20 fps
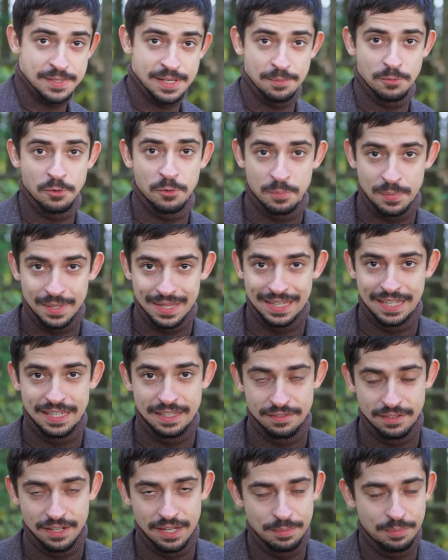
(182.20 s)
самой петли
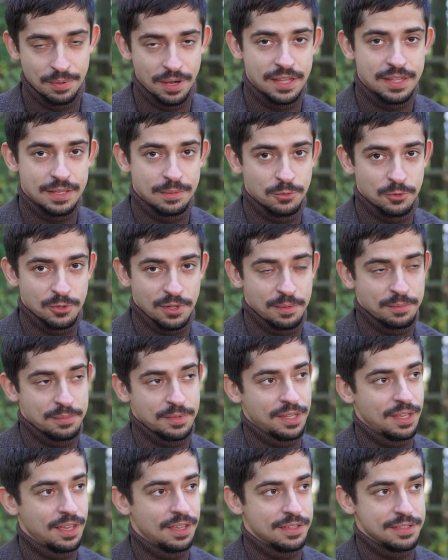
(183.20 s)
двери, поэтому
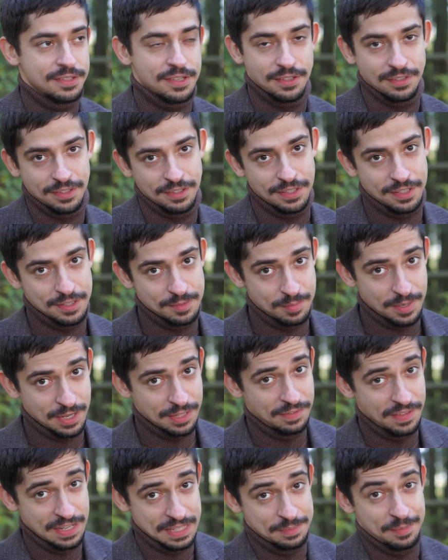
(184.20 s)
там, я не знаю, надо разбирать
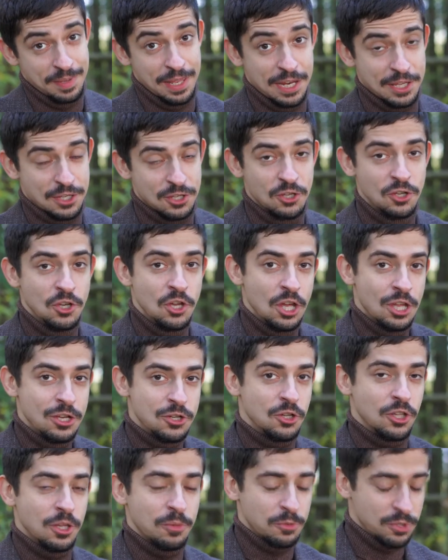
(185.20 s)
дверь, смотреть,
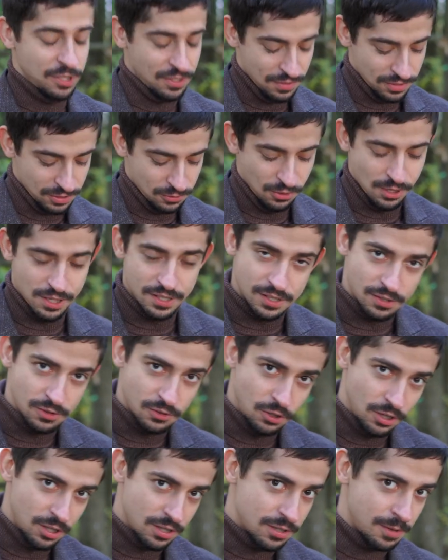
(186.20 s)
что там куда воткнулось,
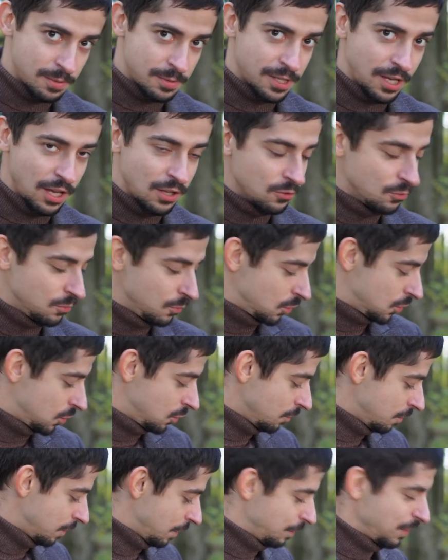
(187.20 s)
но, собственно, я думаю,
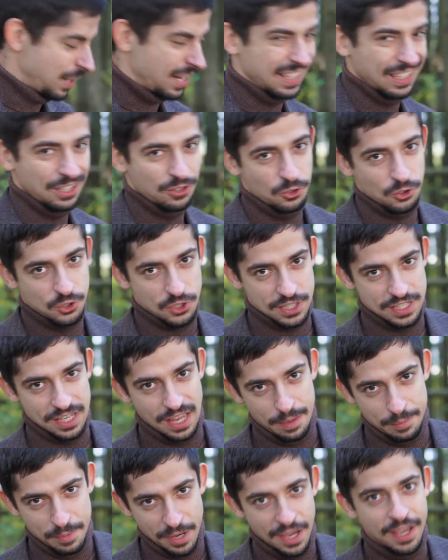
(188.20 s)
что примерно то же
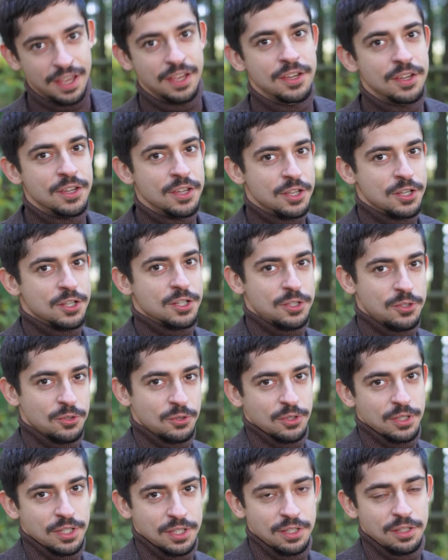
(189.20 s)
самое,
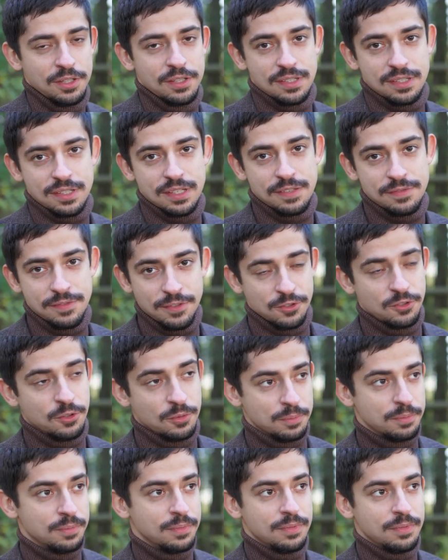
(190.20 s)
что и со Свилдом.